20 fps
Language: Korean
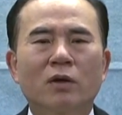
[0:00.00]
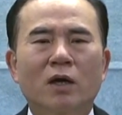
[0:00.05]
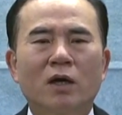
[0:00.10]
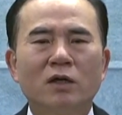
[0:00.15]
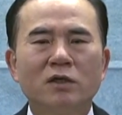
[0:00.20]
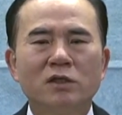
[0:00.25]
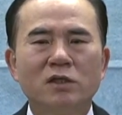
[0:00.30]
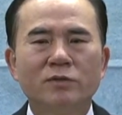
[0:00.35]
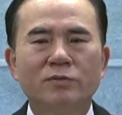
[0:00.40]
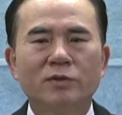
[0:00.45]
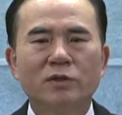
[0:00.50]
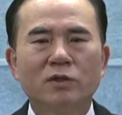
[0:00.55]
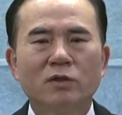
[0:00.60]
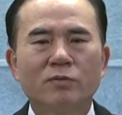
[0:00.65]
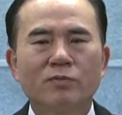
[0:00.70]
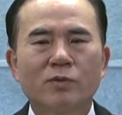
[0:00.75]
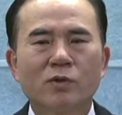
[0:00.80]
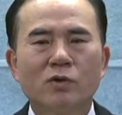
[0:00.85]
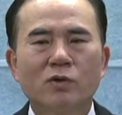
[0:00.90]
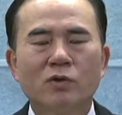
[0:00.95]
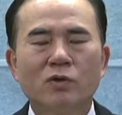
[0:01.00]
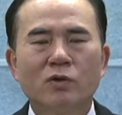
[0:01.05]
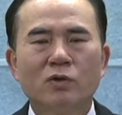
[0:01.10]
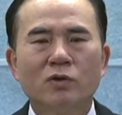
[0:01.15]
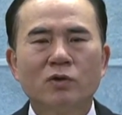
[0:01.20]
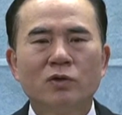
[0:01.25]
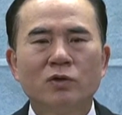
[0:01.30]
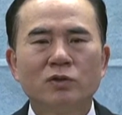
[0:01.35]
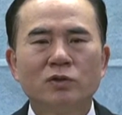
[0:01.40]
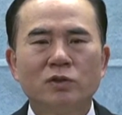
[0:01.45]
가르침을
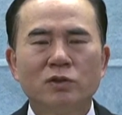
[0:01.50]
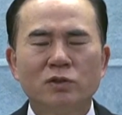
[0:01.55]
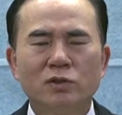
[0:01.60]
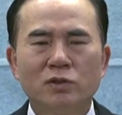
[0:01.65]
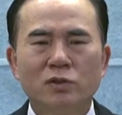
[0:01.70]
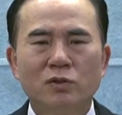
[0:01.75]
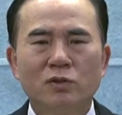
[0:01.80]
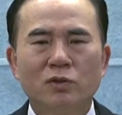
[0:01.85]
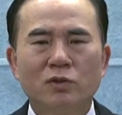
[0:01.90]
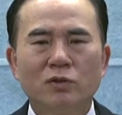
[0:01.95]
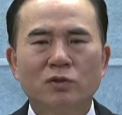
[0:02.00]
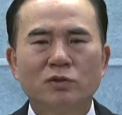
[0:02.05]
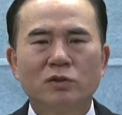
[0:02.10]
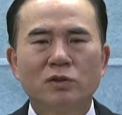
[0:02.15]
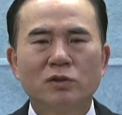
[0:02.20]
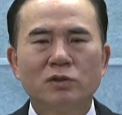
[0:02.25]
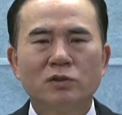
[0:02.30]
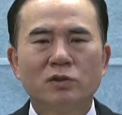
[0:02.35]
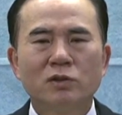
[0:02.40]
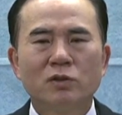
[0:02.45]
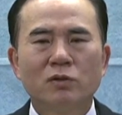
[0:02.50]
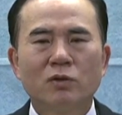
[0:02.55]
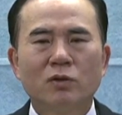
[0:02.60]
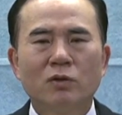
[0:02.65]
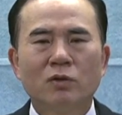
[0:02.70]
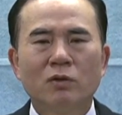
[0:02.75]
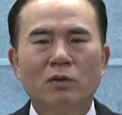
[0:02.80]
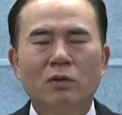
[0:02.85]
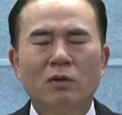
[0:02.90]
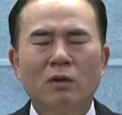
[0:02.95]
얻고 진실로
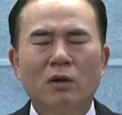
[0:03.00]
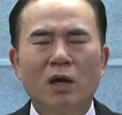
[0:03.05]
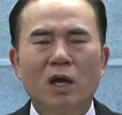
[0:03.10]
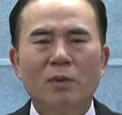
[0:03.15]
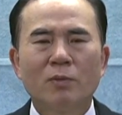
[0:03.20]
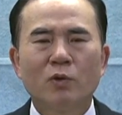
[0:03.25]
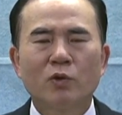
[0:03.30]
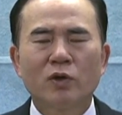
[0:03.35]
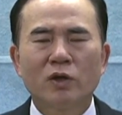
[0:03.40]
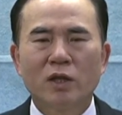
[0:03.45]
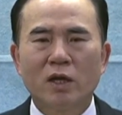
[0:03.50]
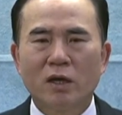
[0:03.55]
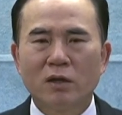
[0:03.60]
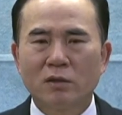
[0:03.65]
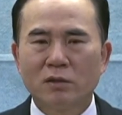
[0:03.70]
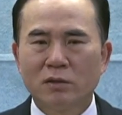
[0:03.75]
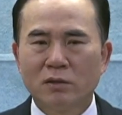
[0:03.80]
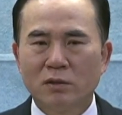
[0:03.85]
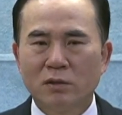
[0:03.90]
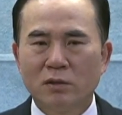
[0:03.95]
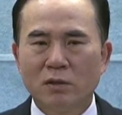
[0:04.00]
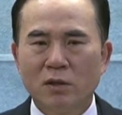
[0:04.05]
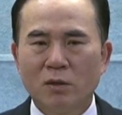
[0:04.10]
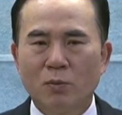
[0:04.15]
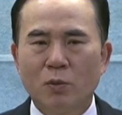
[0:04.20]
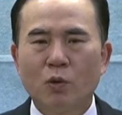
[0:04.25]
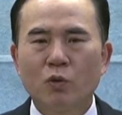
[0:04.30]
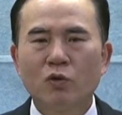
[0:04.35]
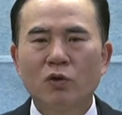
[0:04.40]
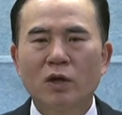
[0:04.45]
진실로 회복이 되는 것
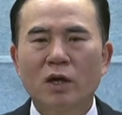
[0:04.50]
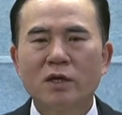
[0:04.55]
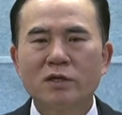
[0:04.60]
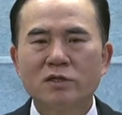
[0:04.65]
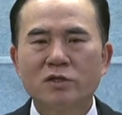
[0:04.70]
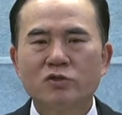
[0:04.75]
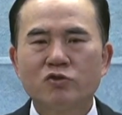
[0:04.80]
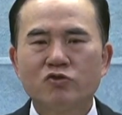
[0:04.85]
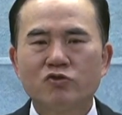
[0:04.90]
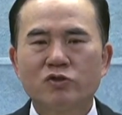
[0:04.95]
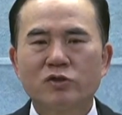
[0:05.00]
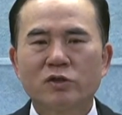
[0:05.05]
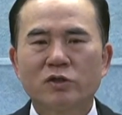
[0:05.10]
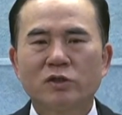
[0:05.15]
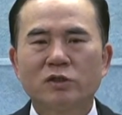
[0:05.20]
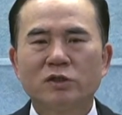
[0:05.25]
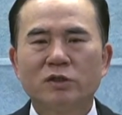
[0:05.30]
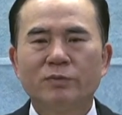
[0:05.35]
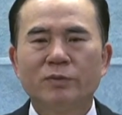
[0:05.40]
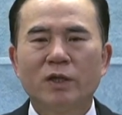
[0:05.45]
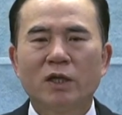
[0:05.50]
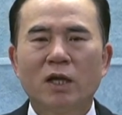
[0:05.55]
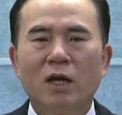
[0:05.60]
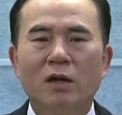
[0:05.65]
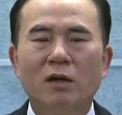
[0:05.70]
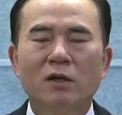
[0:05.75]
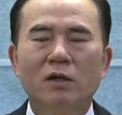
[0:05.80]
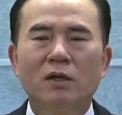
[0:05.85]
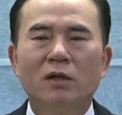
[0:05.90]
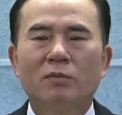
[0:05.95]
복을 가르쳐 주신 것입니다.
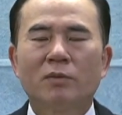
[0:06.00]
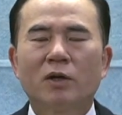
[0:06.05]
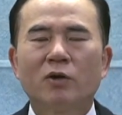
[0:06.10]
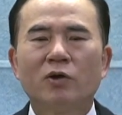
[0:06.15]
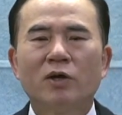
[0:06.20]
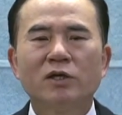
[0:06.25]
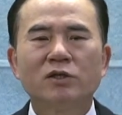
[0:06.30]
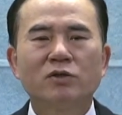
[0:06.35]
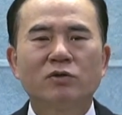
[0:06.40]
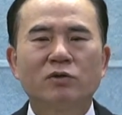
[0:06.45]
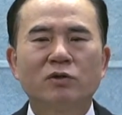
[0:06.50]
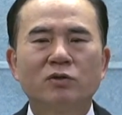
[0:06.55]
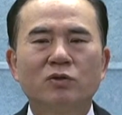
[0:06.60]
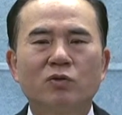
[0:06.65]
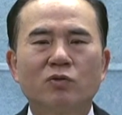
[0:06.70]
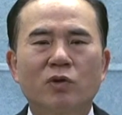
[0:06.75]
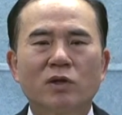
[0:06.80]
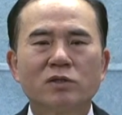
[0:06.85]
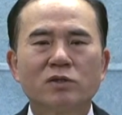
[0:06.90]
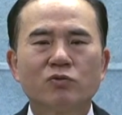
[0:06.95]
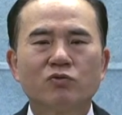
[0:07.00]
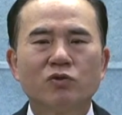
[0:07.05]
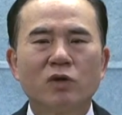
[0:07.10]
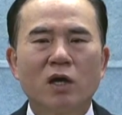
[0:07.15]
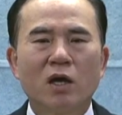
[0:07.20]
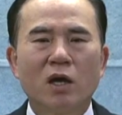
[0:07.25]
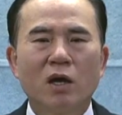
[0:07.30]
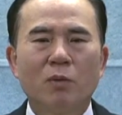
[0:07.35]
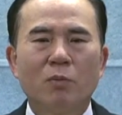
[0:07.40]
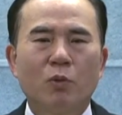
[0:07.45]
바로 예수 그리스도께서
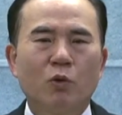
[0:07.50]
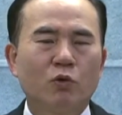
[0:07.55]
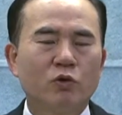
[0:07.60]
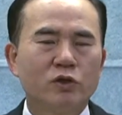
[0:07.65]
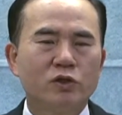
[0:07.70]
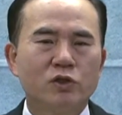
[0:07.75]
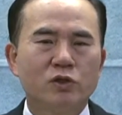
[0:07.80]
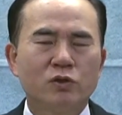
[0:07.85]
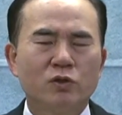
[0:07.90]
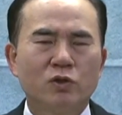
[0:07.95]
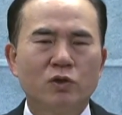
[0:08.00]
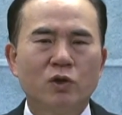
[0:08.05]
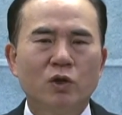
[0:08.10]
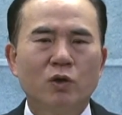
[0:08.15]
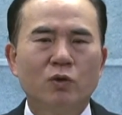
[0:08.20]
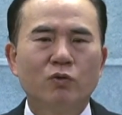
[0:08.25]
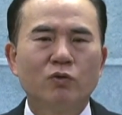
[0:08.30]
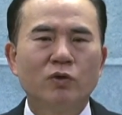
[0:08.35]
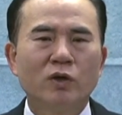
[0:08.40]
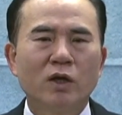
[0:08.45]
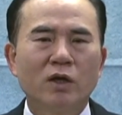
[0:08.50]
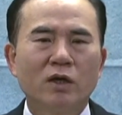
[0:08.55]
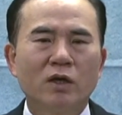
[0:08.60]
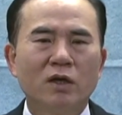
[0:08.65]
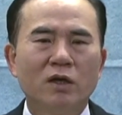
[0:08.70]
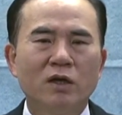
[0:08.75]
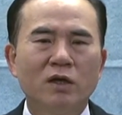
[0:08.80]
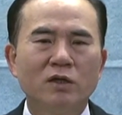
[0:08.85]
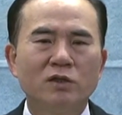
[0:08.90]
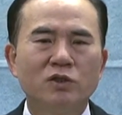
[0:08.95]
우리의 복이시요 우리의
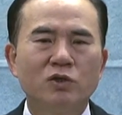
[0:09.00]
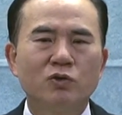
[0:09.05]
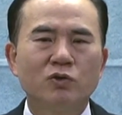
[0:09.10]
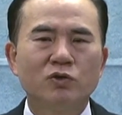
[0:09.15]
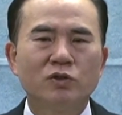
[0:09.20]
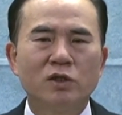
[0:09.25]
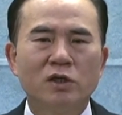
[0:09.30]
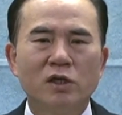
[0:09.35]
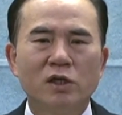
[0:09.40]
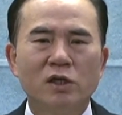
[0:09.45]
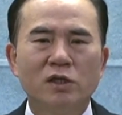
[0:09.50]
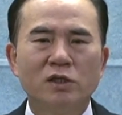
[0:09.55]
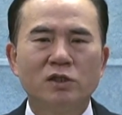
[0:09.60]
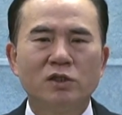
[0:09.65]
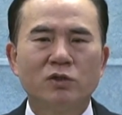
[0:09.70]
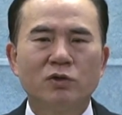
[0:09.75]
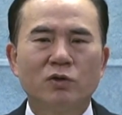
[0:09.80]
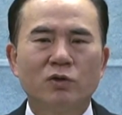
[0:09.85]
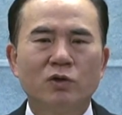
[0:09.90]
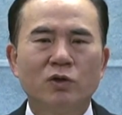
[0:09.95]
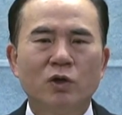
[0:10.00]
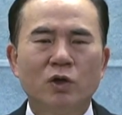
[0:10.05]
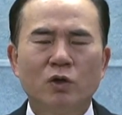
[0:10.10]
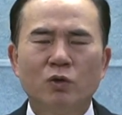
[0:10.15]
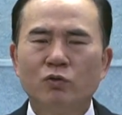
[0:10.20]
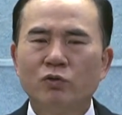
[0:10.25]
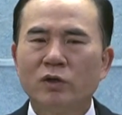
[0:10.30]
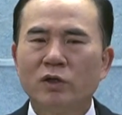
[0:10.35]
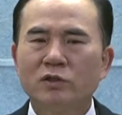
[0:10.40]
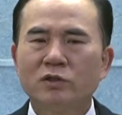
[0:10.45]
길이시요 진리시요
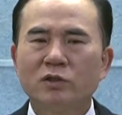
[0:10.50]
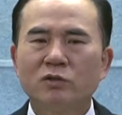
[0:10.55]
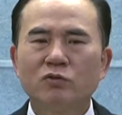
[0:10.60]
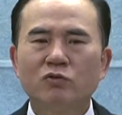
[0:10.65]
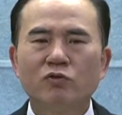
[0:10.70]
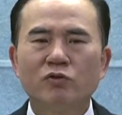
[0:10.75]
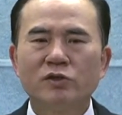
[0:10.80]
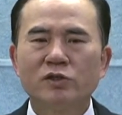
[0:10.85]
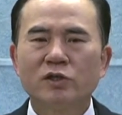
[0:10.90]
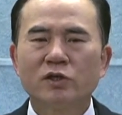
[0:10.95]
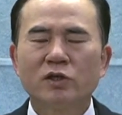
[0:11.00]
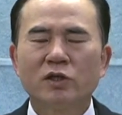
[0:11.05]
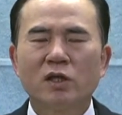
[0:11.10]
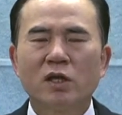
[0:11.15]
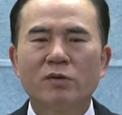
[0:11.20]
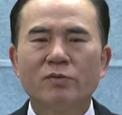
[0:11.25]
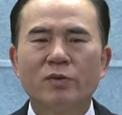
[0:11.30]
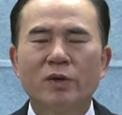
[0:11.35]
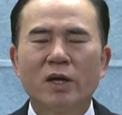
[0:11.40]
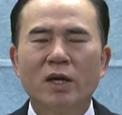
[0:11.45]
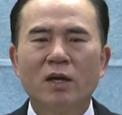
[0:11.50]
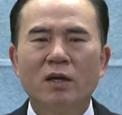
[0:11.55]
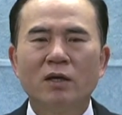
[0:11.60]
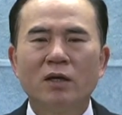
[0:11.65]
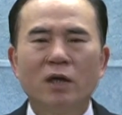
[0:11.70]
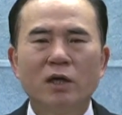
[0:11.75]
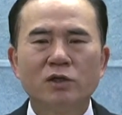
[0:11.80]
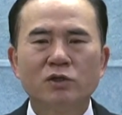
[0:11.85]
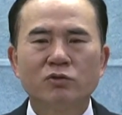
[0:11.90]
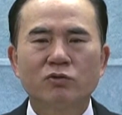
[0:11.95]
우리의 천국이시기 때문에
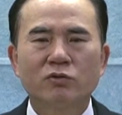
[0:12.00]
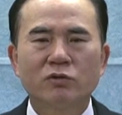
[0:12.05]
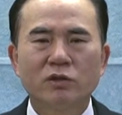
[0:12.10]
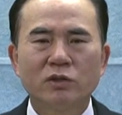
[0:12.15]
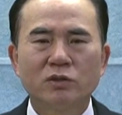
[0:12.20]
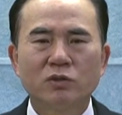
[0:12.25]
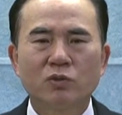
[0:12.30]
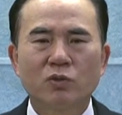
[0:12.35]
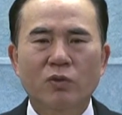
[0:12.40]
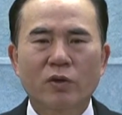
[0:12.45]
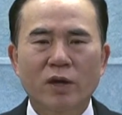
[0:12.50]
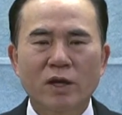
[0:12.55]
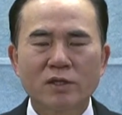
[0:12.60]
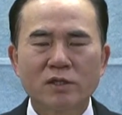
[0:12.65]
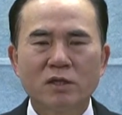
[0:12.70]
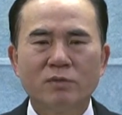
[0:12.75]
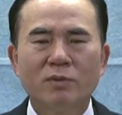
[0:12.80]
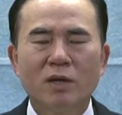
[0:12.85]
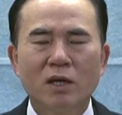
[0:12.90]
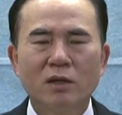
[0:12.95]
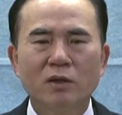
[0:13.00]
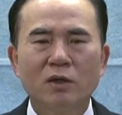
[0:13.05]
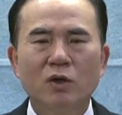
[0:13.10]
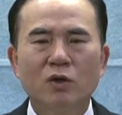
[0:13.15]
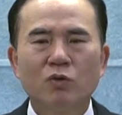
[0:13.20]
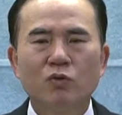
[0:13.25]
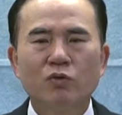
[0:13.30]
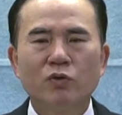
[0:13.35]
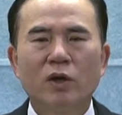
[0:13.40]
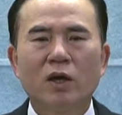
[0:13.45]
예수 그리스도께서만
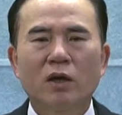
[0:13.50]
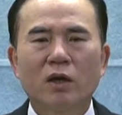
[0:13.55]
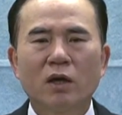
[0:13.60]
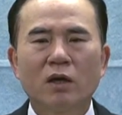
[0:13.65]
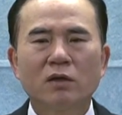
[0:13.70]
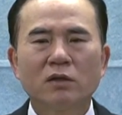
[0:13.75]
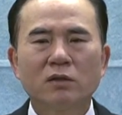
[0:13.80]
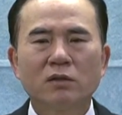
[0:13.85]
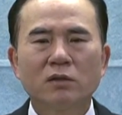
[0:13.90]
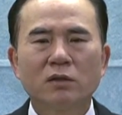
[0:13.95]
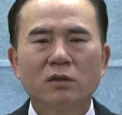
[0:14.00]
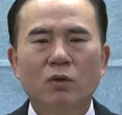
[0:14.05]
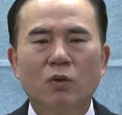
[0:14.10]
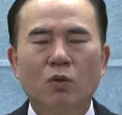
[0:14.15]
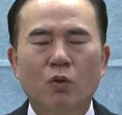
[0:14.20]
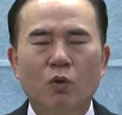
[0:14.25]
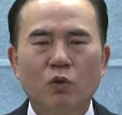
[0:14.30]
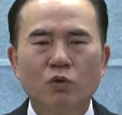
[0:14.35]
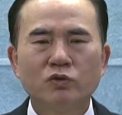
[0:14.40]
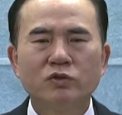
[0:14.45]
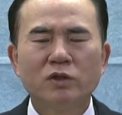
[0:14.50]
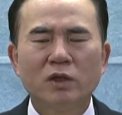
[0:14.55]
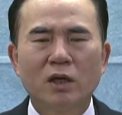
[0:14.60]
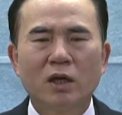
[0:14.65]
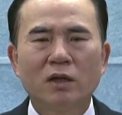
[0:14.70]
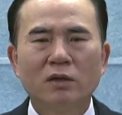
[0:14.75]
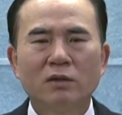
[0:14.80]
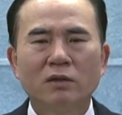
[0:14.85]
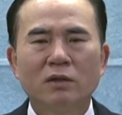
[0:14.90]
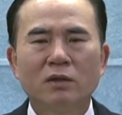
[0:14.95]
우리에게
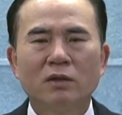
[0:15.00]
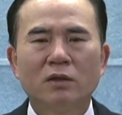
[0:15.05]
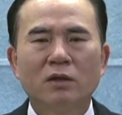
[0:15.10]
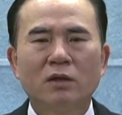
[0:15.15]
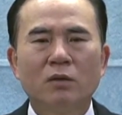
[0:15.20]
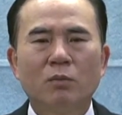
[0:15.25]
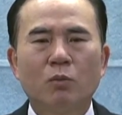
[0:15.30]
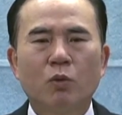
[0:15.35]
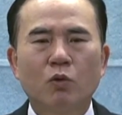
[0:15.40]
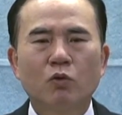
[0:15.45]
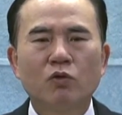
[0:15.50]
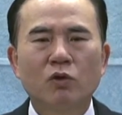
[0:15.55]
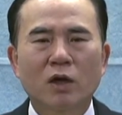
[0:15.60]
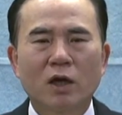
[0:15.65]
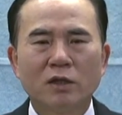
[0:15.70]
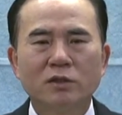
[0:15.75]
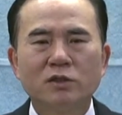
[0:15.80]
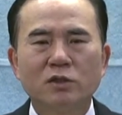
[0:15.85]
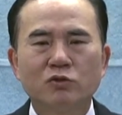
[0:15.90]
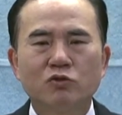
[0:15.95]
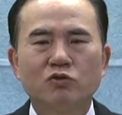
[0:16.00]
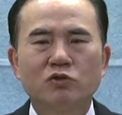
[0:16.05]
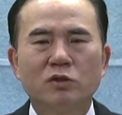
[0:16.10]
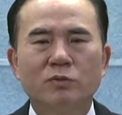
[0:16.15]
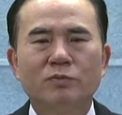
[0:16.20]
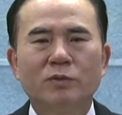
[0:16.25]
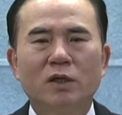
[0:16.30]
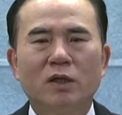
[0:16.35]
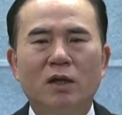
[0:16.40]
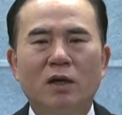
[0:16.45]
온전한 복을 가르쳐
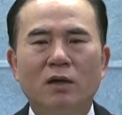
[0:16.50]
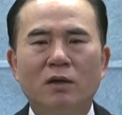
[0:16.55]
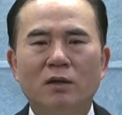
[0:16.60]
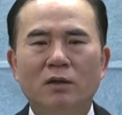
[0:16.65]
주십니다.